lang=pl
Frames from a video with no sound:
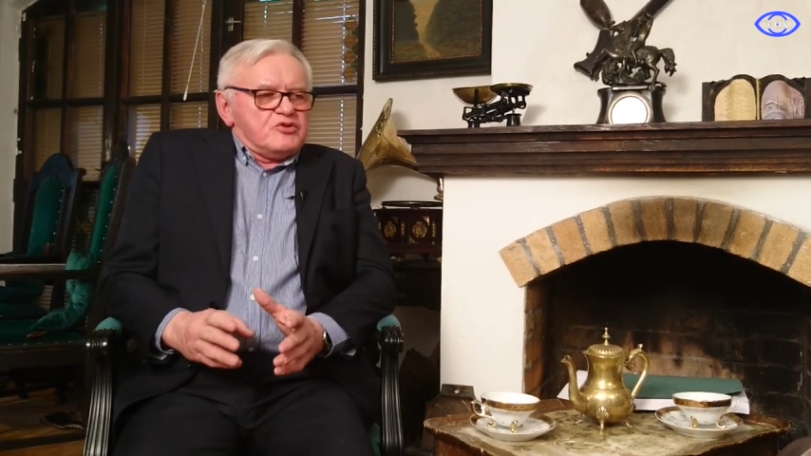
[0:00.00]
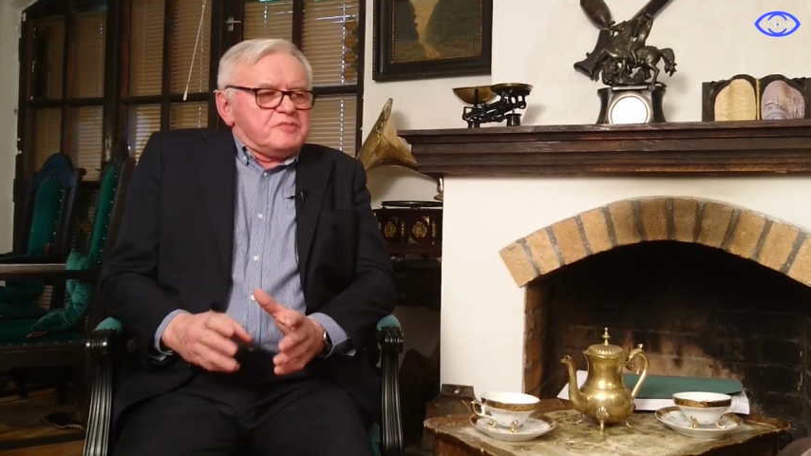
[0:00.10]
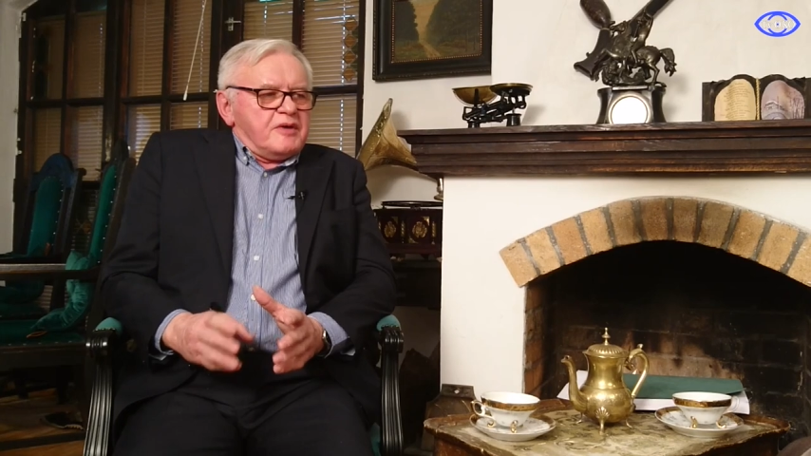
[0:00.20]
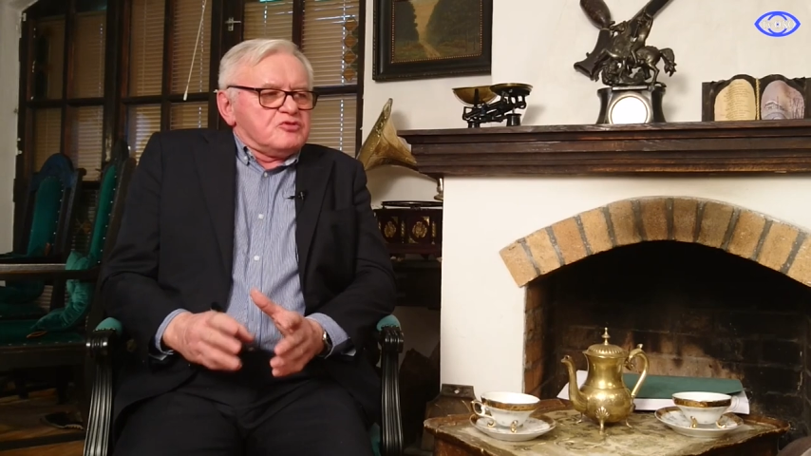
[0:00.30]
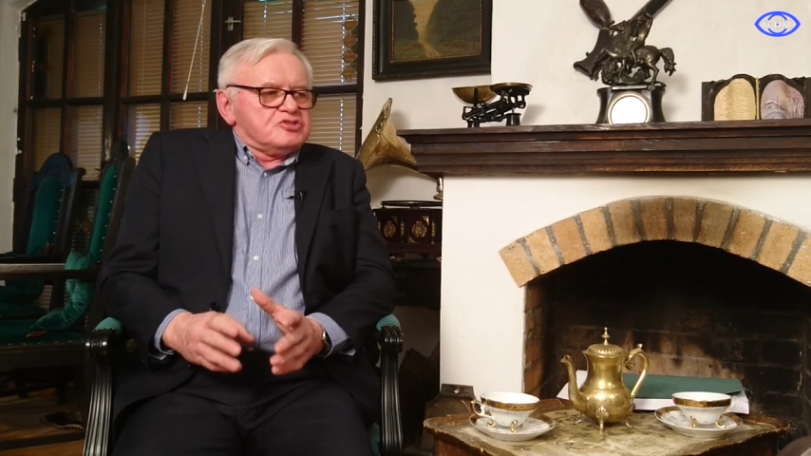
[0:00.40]
bo już
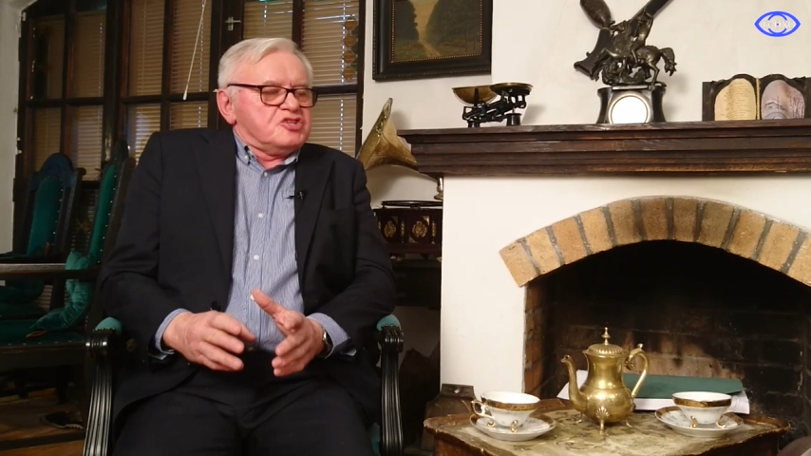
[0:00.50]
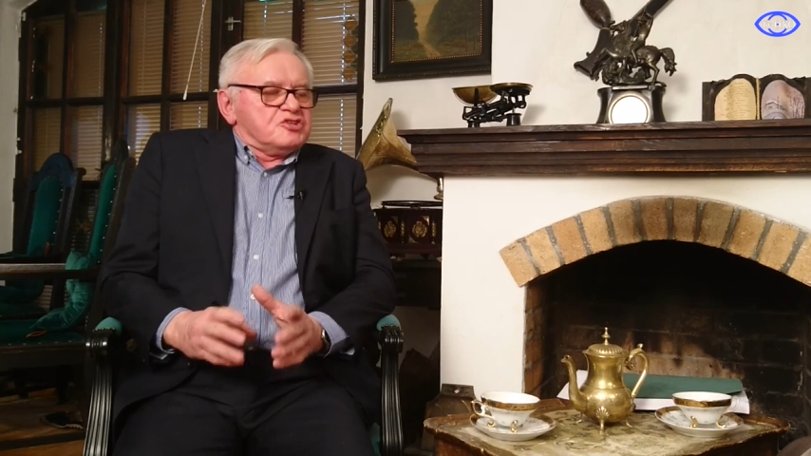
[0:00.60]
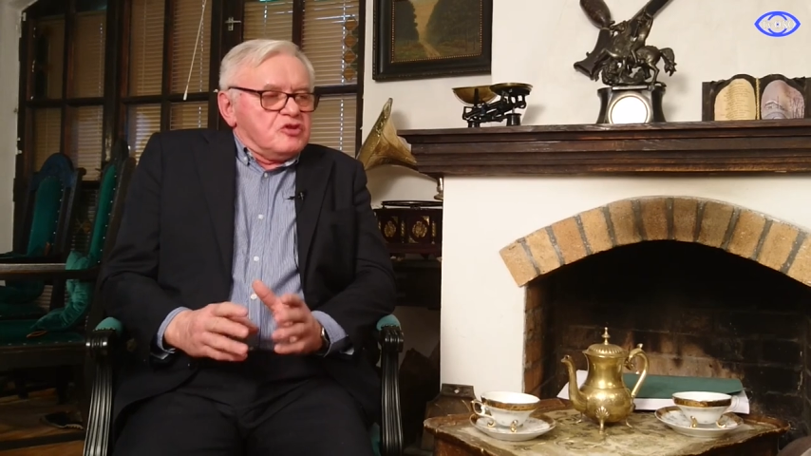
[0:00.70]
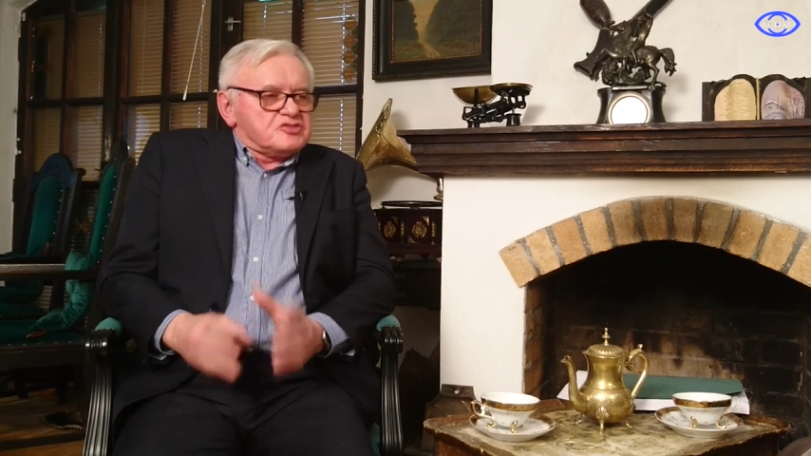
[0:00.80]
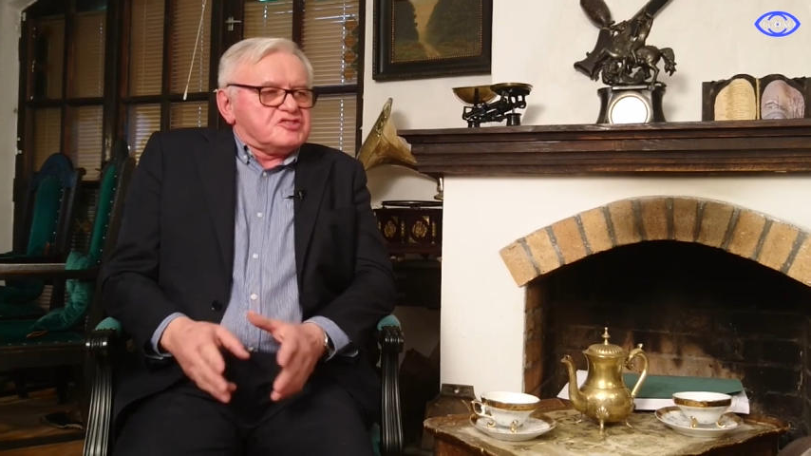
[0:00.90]
miałem dość
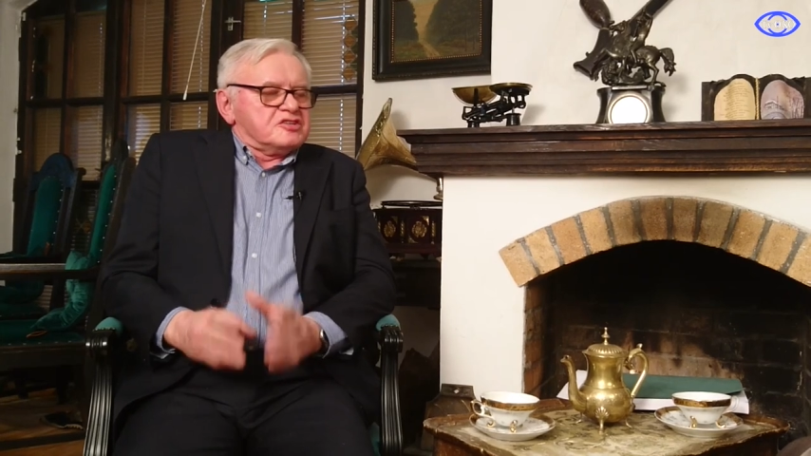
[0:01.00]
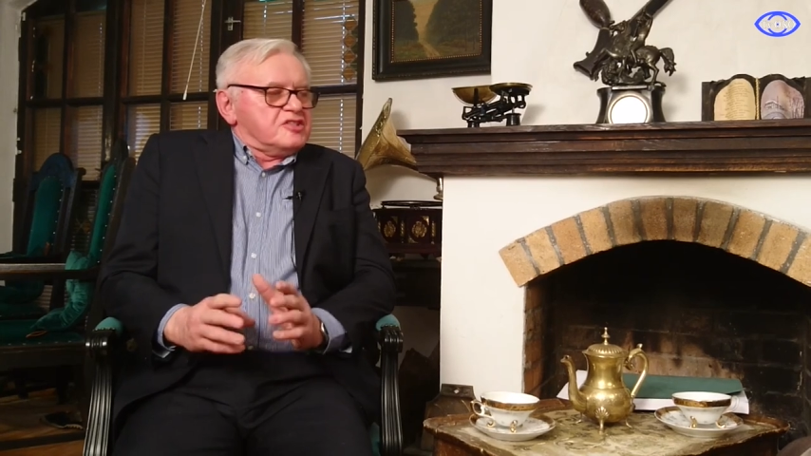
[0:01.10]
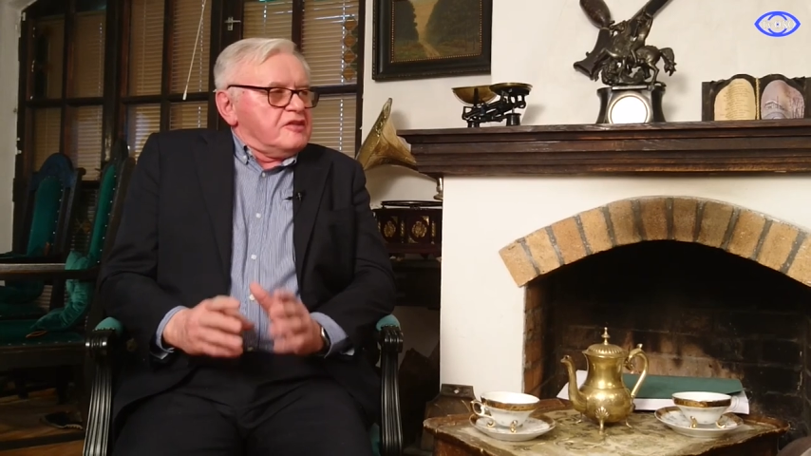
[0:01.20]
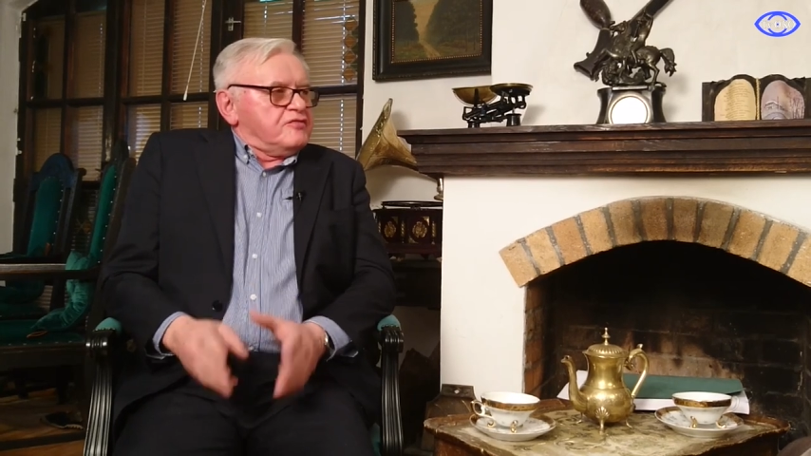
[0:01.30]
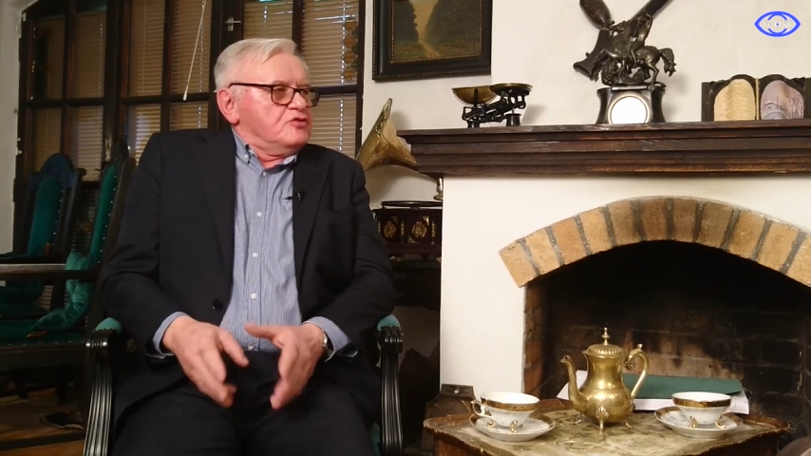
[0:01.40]
tych nocnych
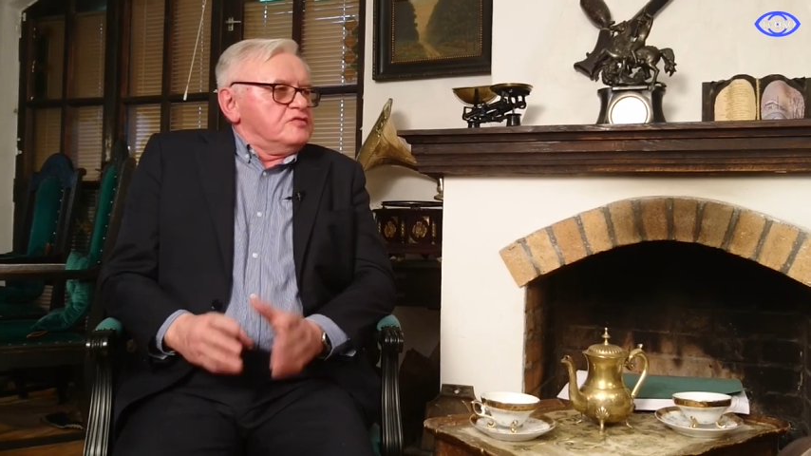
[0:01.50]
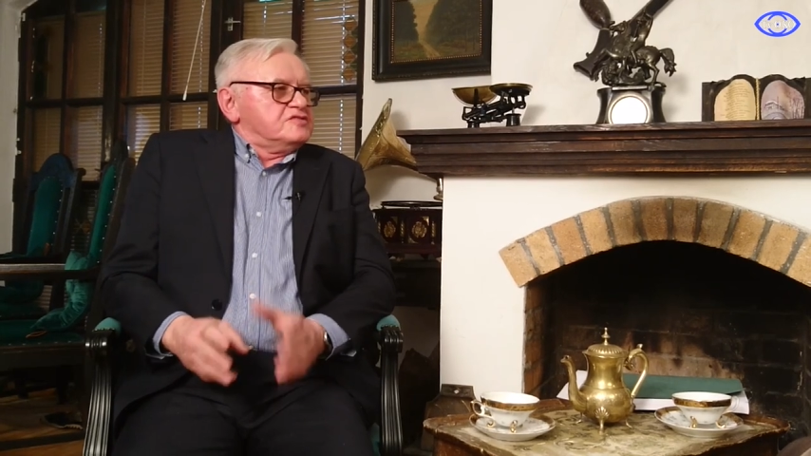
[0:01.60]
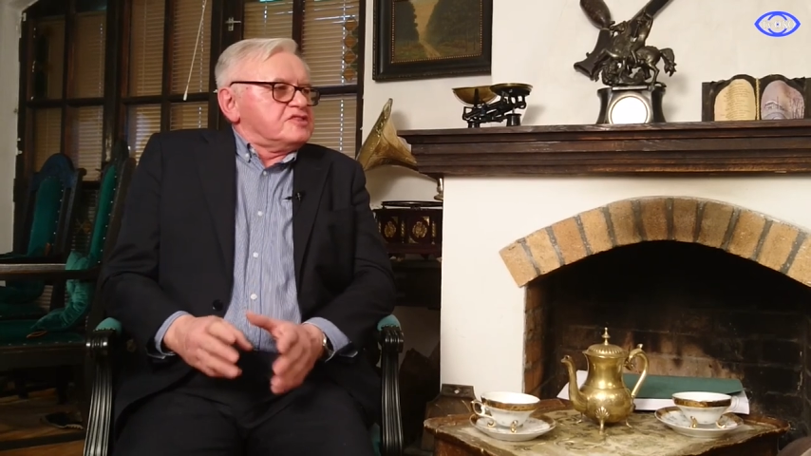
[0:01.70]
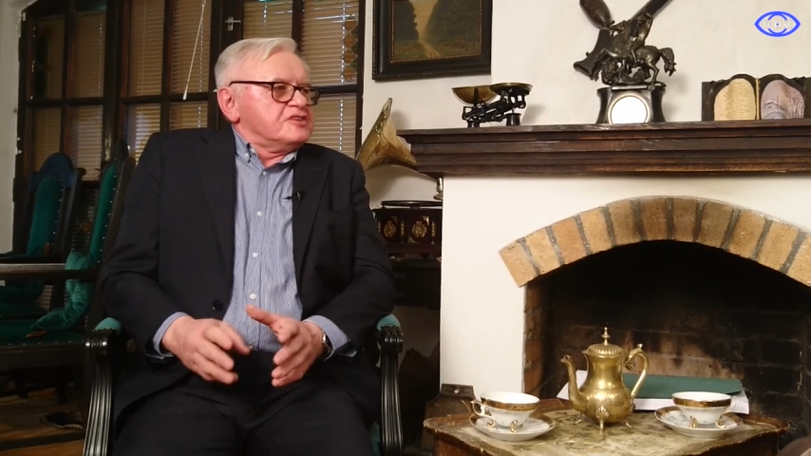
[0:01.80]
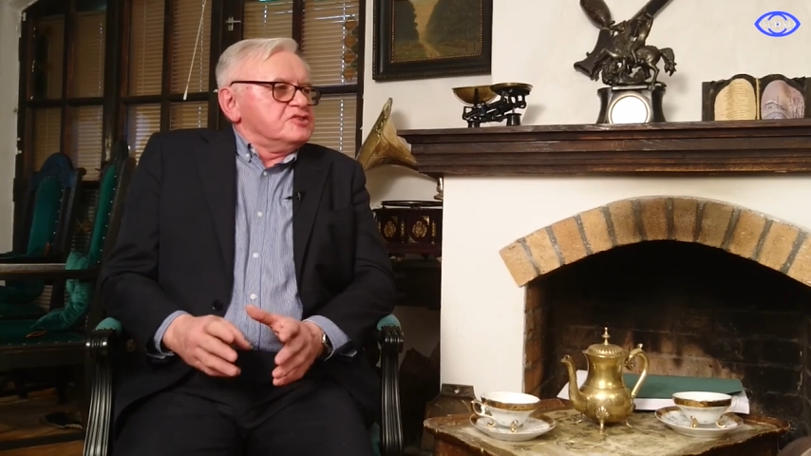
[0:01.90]
telefonów i
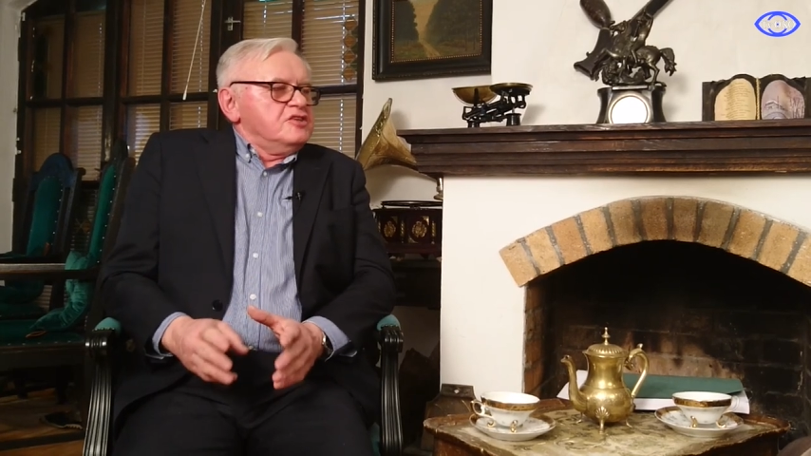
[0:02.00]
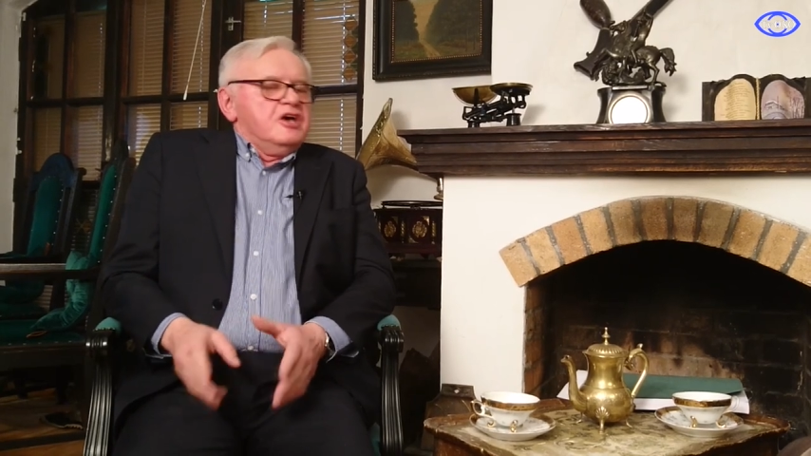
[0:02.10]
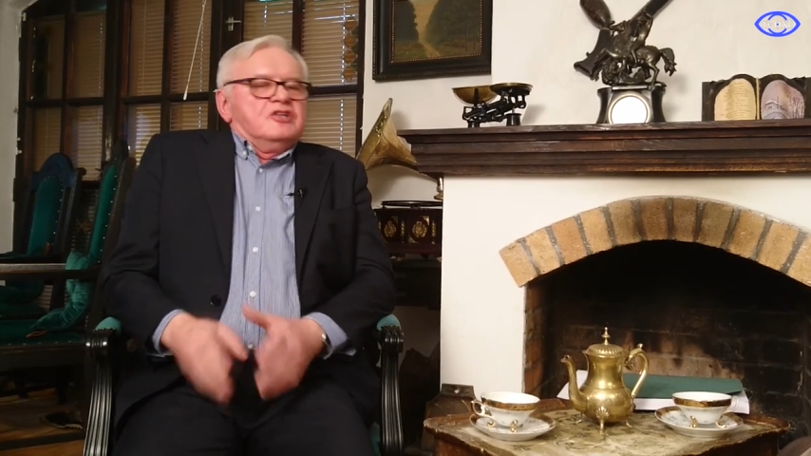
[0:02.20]
straszeń,